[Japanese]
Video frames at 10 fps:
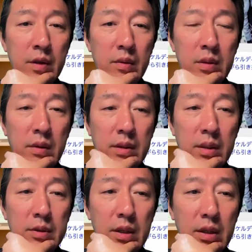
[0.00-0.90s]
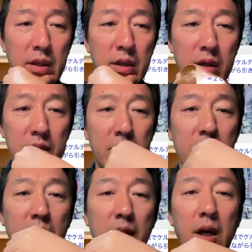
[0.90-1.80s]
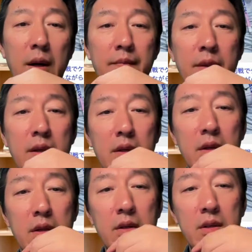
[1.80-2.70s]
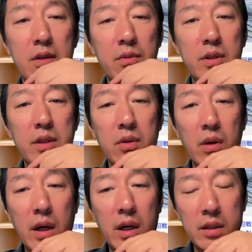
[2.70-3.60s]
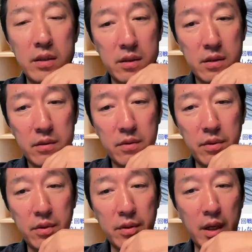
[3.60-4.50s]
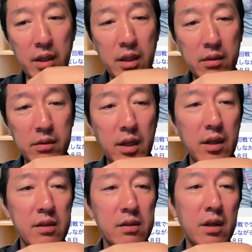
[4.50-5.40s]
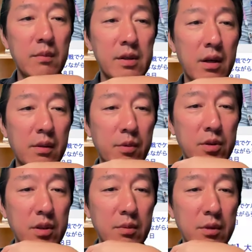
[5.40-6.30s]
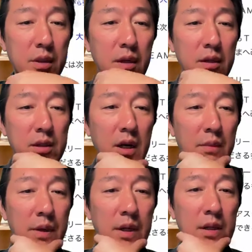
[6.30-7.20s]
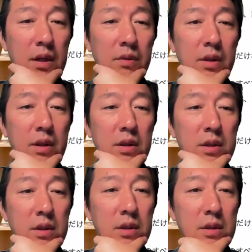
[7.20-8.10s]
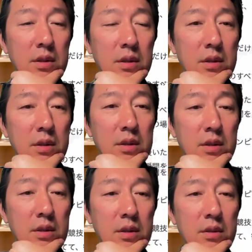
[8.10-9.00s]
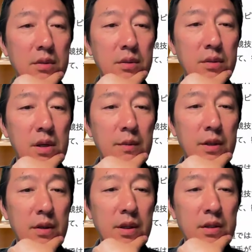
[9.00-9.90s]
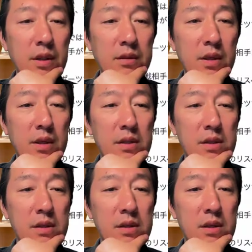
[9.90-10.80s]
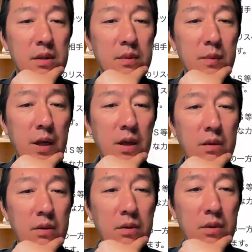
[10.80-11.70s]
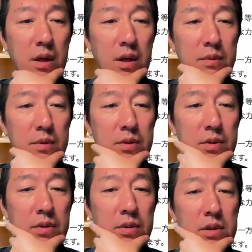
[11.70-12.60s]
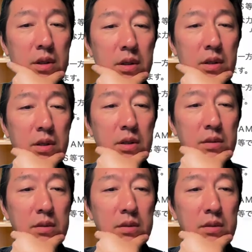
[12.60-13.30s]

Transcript: 本来は多分大会期間中とか、JOC とか、こういうことやりたくないはずで、せっかくポジティブなね、話がメインなので、こういう声明とか出したくないはずですけれども、結構長い文章ですからね、